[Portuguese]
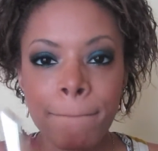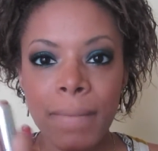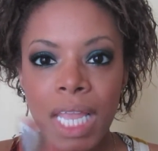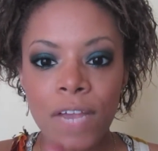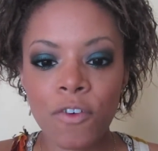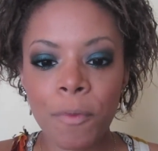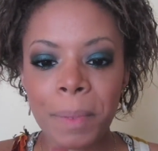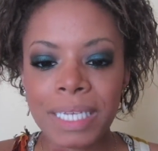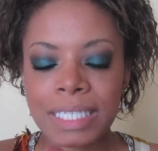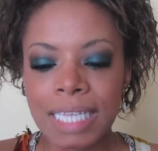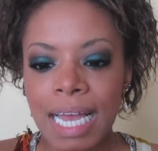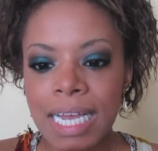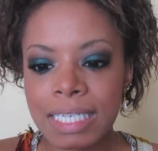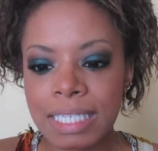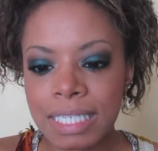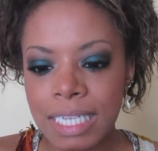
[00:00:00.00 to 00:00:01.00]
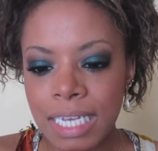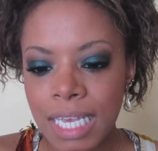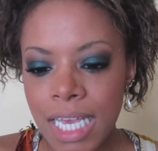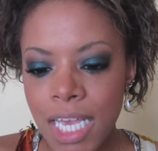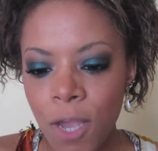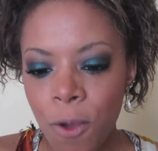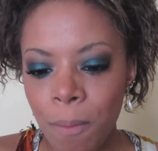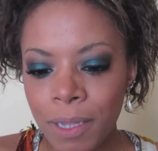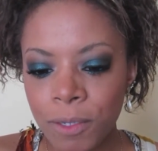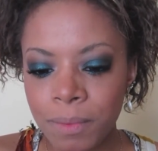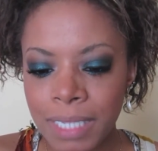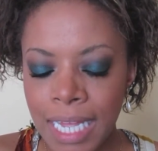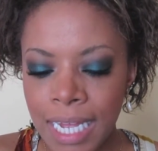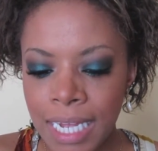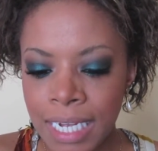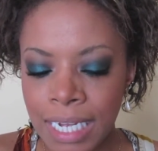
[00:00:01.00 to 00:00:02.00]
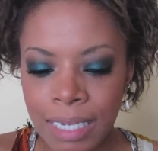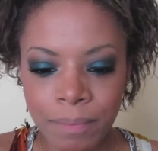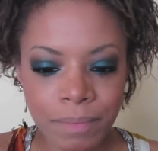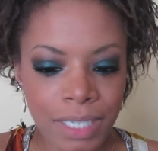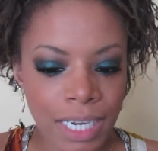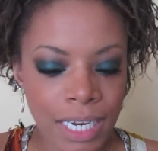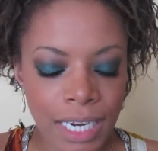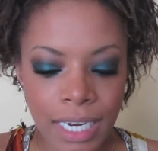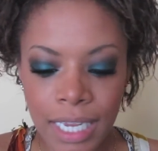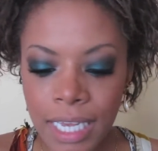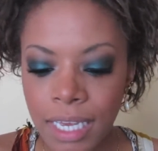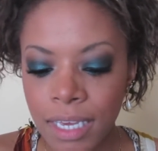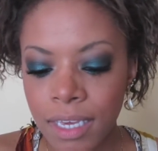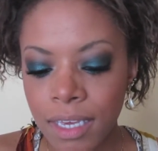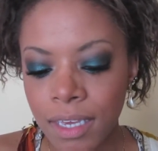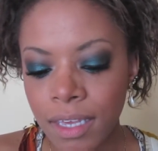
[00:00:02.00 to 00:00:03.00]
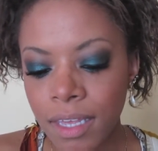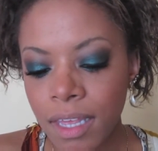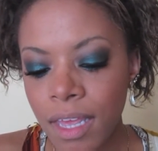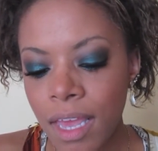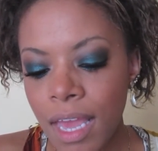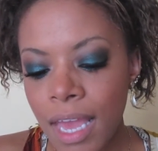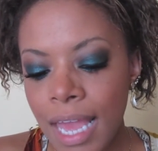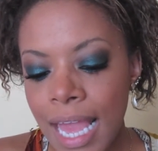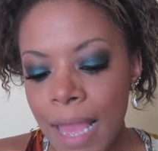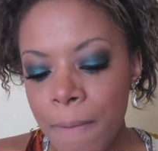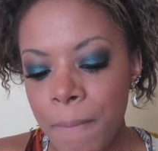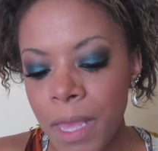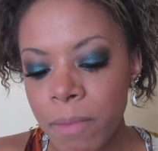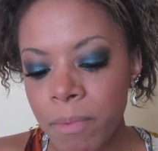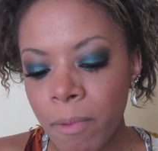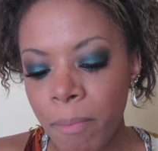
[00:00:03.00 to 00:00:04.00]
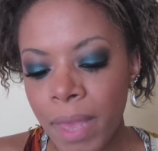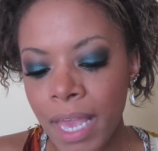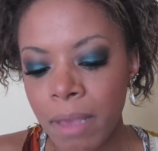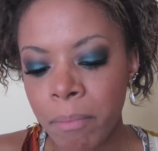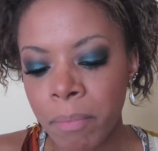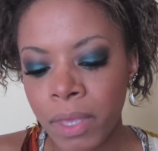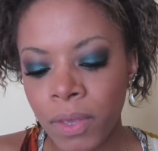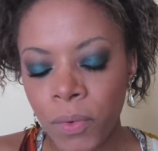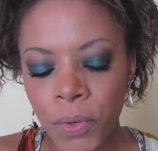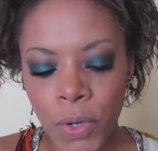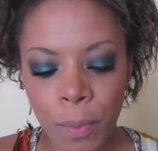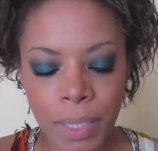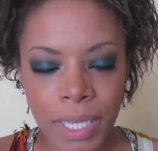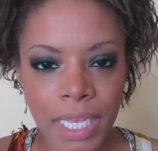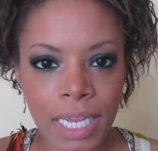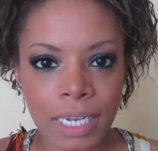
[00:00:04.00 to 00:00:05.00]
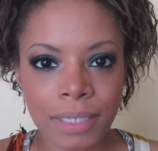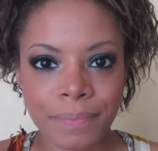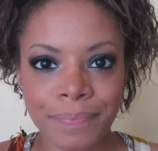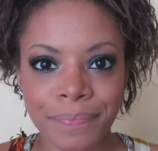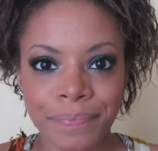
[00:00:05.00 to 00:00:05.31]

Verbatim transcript: Eu vou passar esse daqui, que é um batom da Clinique, é Baby Baby o nome dele.